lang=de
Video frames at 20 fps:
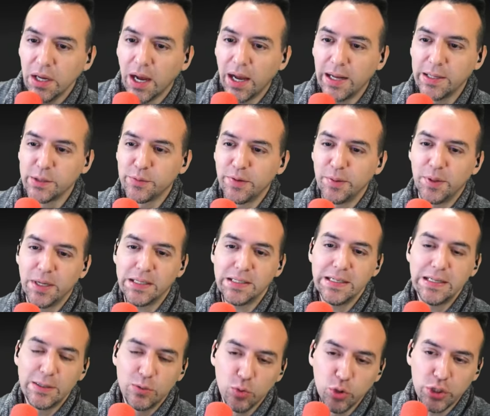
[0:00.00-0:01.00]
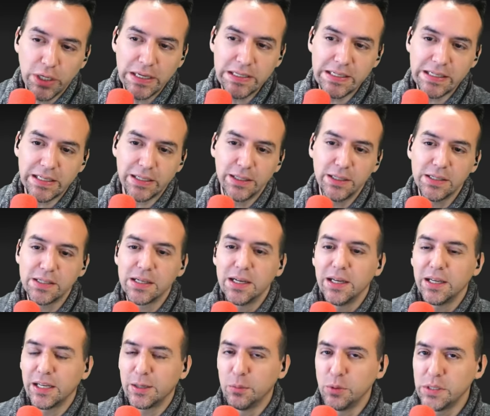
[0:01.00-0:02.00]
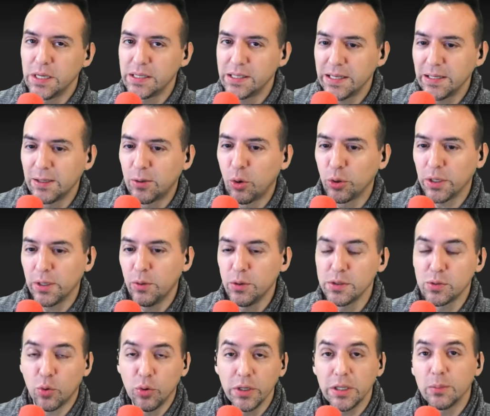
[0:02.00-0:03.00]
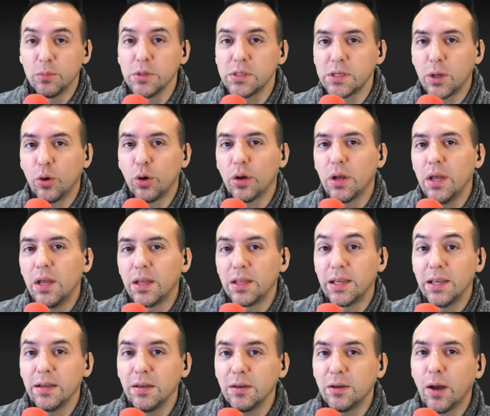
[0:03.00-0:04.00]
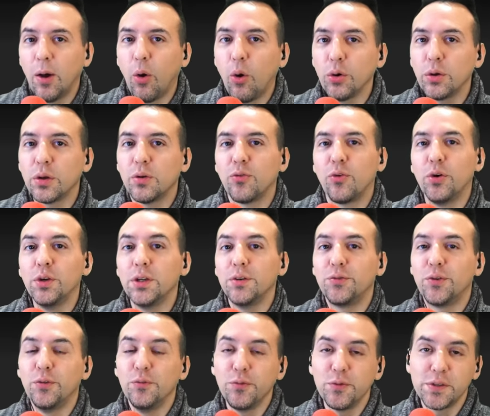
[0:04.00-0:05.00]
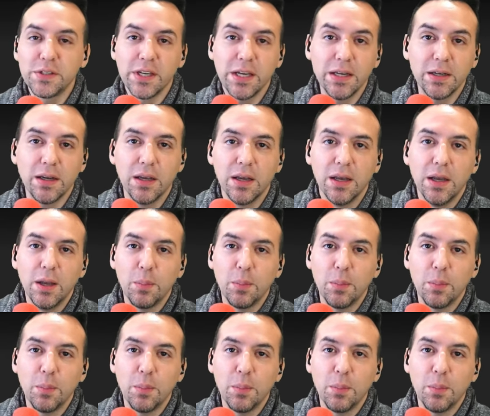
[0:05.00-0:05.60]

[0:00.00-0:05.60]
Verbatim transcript: Also, wenn das nicht zu stressig ist, ihr müsst jetzt jeden Code einlösen und ihr müsst auch jeden Code von den 15